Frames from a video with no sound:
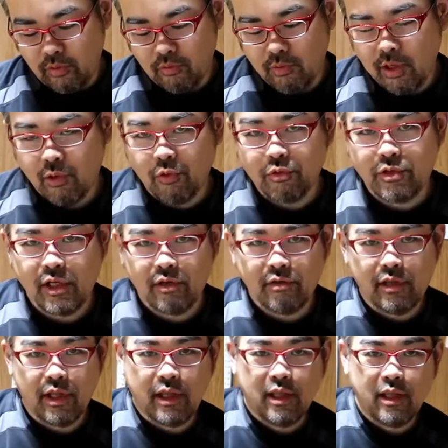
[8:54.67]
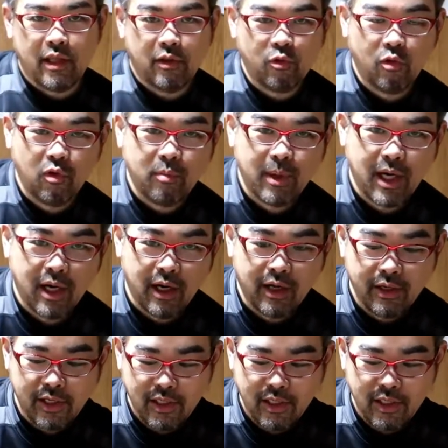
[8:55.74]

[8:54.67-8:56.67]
ワンオンセールでの、まあ、